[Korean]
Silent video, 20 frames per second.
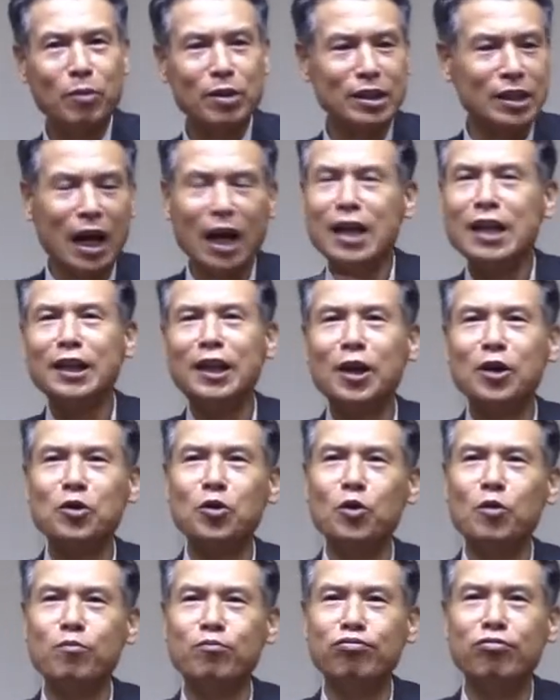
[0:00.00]
잘
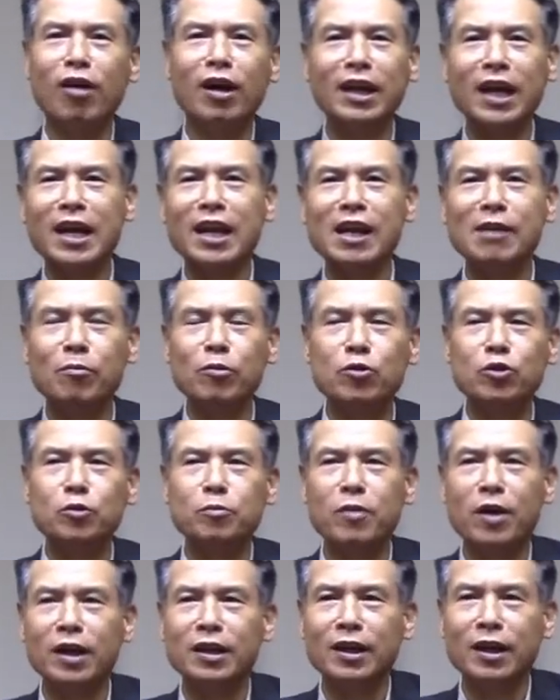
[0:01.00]
되고 부활에 이르는
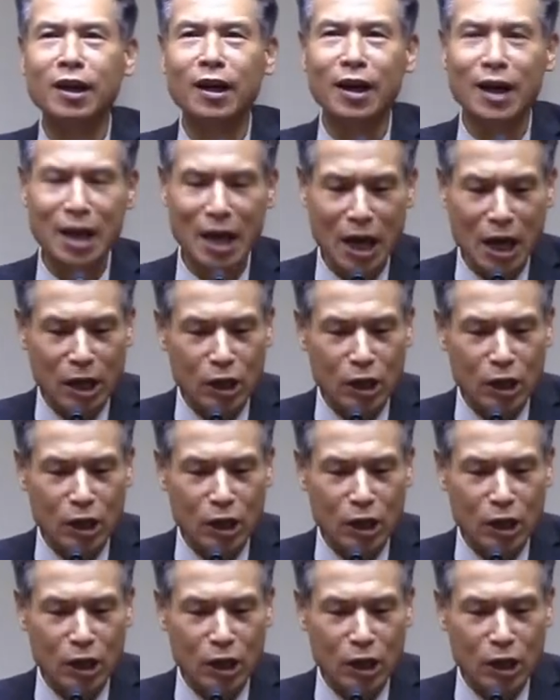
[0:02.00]
모습이 아니라